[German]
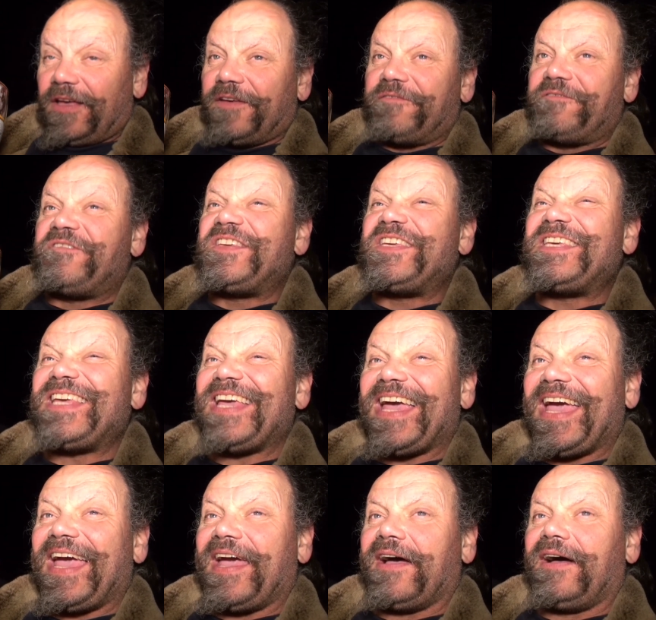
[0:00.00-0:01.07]
wie
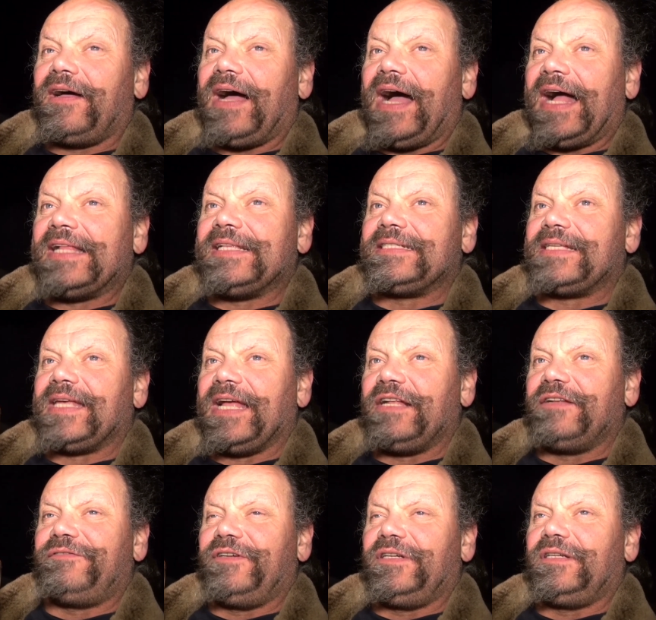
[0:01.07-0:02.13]
er als
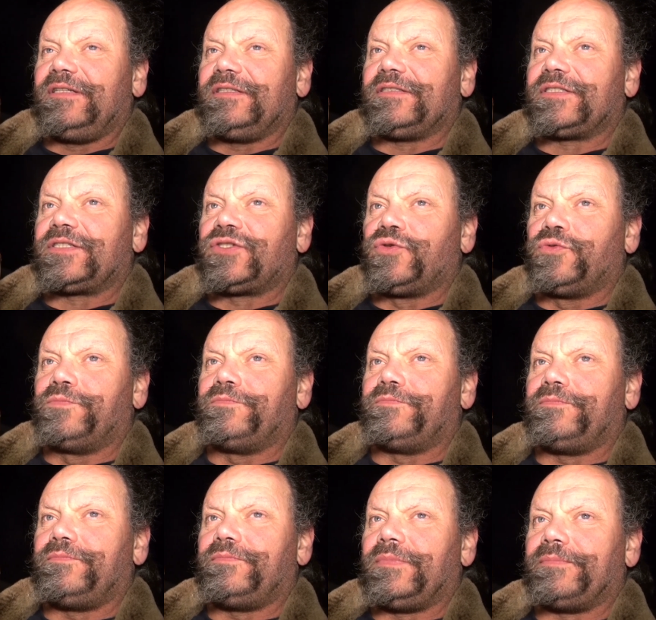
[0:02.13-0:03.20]
Helfer
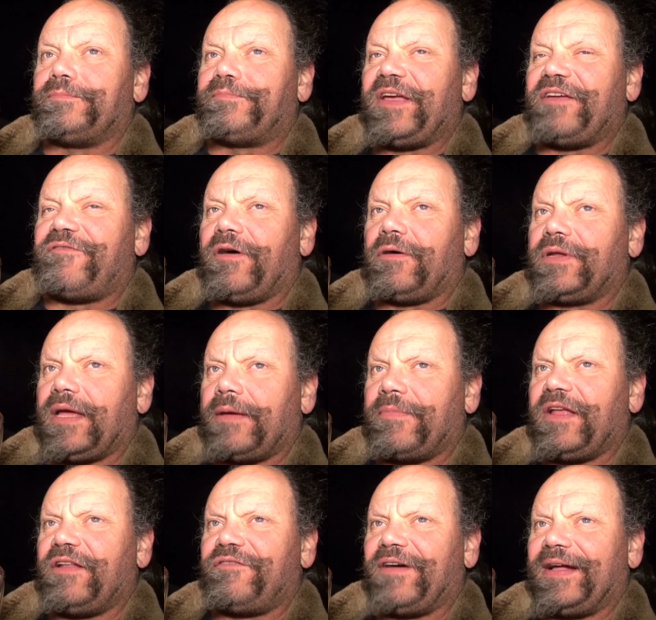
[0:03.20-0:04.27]
zum BVDM
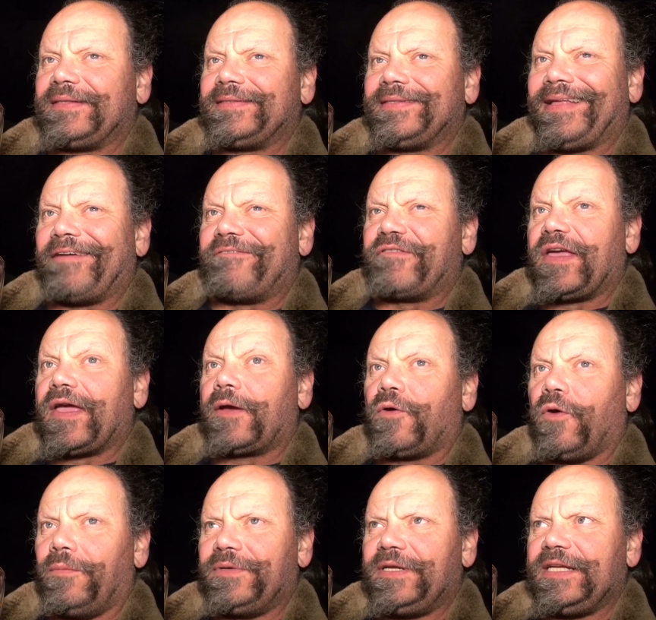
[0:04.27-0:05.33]
Elefantentreffen
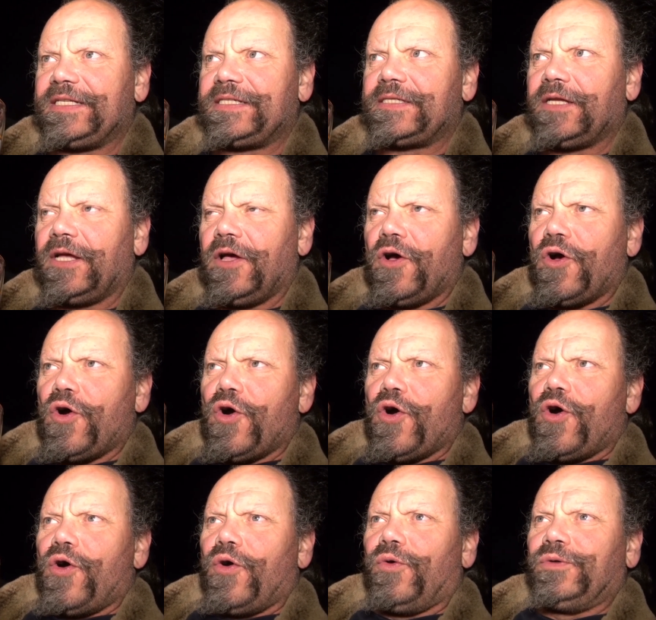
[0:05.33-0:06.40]
gekommen ist
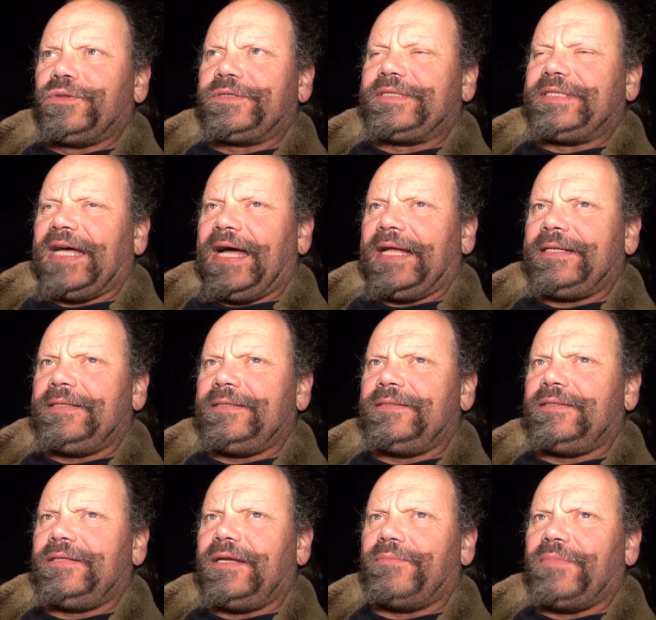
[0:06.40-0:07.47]
und
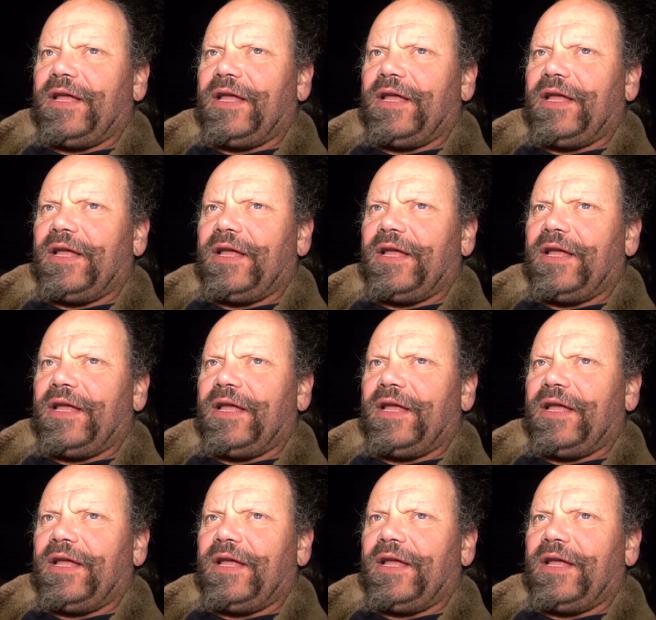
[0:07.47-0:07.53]
dann im